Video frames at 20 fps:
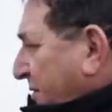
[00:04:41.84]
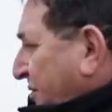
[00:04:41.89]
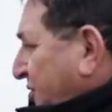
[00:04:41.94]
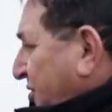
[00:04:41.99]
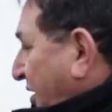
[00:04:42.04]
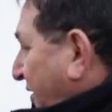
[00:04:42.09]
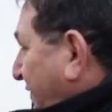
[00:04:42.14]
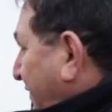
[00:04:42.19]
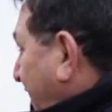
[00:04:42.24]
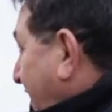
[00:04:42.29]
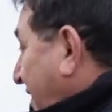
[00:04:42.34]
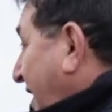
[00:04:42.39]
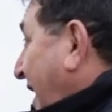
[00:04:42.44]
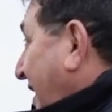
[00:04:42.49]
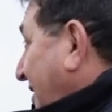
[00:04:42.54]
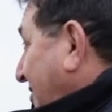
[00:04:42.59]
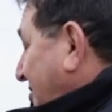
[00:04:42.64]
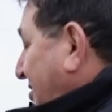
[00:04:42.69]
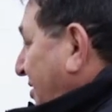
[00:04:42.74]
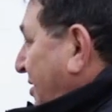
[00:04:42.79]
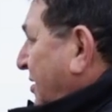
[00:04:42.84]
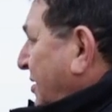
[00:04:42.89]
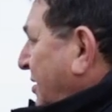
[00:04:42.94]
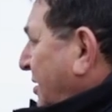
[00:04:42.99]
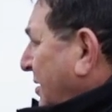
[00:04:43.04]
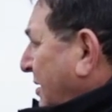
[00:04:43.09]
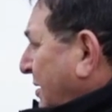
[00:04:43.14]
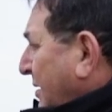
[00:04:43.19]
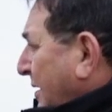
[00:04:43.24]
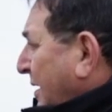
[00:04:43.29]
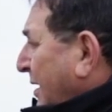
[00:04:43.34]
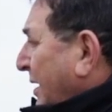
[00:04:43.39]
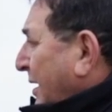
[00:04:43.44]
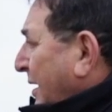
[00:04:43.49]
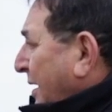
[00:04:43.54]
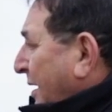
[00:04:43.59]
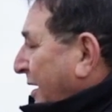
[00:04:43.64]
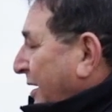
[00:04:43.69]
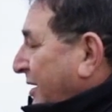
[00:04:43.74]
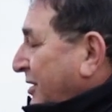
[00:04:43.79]
servire, anzi
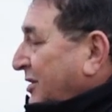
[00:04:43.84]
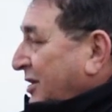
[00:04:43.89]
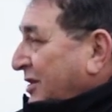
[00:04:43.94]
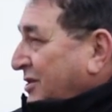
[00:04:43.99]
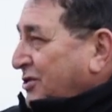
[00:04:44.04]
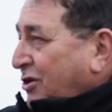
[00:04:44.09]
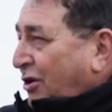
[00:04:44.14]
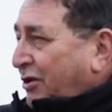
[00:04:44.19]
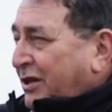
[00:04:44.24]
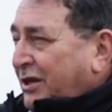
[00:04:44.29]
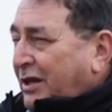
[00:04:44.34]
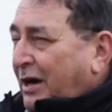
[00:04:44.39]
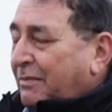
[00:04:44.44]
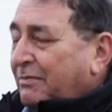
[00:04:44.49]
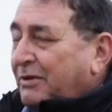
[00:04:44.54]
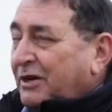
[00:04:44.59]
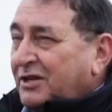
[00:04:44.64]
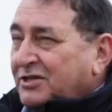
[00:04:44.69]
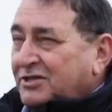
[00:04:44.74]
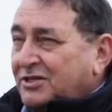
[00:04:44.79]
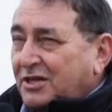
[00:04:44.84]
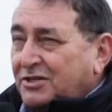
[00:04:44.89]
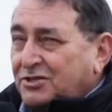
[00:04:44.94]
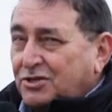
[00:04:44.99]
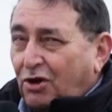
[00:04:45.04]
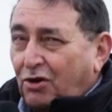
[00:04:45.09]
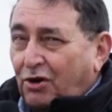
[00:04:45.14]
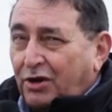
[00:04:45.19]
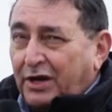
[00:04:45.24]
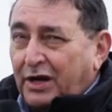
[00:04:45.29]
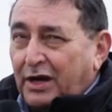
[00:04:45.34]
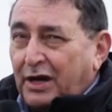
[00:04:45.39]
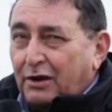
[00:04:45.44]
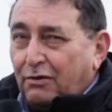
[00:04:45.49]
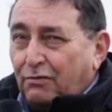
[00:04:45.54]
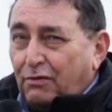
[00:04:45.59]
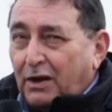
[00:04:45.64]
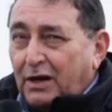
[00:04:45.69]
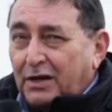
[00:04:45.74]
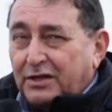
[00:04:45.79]
L'intenzione dell'amministrazione è
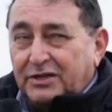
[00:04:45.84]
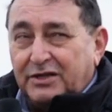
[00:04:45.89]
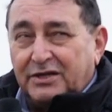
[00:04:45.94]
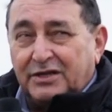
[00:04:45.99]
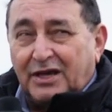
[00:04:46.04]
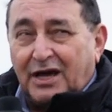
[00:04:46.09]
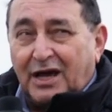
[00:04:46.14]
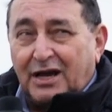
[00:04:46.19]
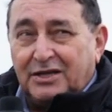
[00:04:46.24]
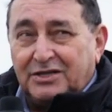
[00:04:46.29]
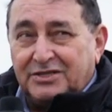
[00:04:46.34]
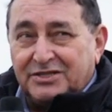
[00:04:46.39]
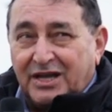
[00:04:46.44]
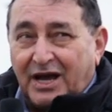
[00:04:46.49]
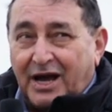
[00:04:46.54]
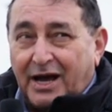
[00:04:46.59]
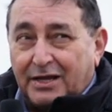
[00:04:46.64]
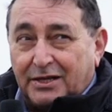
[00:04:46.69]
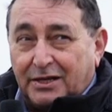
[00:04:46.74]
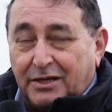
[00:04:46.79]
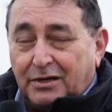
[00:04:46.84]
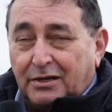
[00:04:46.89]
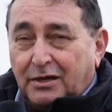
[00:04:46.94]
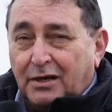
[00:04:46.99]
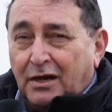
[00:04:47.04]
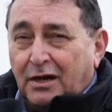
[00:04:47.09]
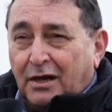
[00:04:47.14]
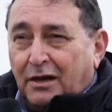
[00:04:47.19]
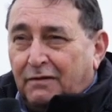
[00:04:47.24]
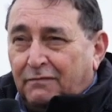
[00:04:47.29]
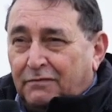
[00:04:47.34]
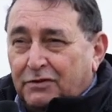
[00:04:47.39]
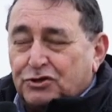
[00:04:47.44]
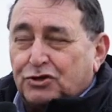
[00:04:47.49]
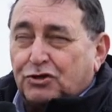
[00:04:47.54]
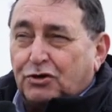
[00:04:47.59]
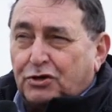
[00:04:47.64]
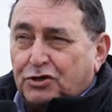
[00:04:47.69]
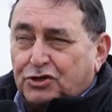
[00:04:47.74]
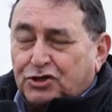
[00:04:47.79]
quella di realizzare,
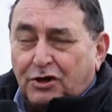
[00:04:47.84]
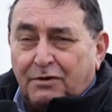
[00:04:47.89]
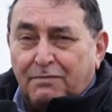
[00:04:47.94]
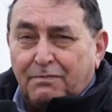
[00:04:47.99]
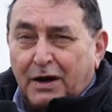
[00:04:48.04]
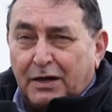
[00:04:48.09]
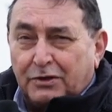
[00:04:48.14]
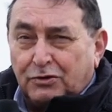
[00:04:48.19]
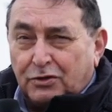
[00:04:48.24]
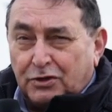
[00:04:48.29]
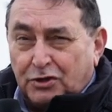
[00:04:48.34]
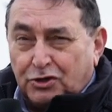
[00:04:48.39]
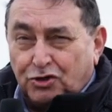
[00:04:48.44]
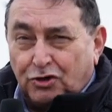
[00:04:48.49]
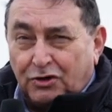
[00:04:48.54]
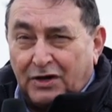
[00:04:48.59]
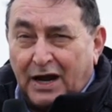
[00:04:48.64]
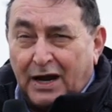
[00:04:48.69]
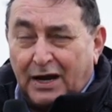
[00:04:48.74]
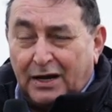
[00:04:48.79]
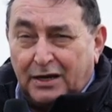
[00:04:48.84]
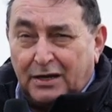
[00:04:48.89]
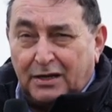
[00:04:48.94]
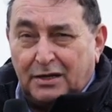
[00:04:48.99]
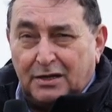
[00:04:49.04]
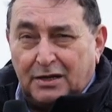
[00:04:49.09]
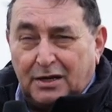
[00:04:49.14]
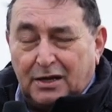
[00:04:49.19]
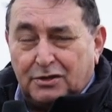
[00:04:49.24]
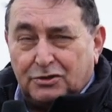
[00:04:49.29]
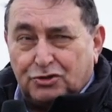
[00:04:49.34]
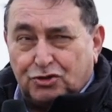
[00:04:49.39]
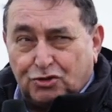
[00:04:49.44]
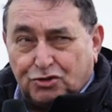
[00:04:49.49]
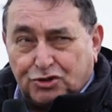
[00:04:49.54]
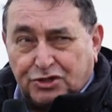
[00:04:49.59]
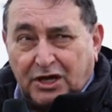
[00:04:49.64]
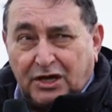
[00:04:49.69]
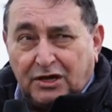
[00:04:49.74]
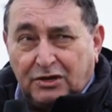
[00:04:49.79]
visto che c'è un bando regionale a
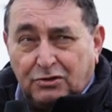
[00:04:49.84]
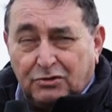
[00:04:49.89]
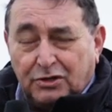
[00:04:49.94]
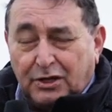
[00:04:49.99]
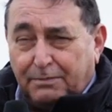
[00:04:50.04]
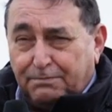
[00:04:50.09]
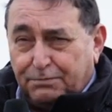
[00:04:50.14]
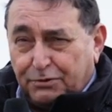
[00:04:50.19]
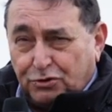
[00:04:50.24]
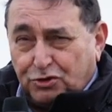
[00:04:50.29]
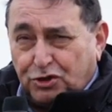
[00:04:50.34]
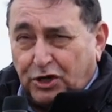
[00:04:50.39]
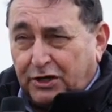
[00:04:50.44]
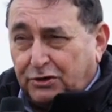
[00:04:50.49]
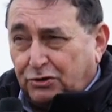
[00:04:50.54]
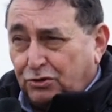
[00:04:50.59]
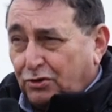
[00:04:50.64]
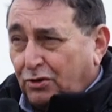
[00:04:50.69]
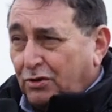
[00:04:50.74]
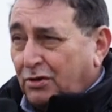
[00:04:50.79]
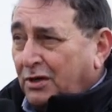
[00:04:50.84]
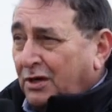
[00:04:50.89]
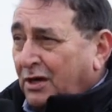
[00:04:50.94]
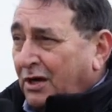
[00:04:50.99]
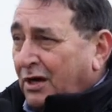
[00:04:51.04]
sostegno del progetto,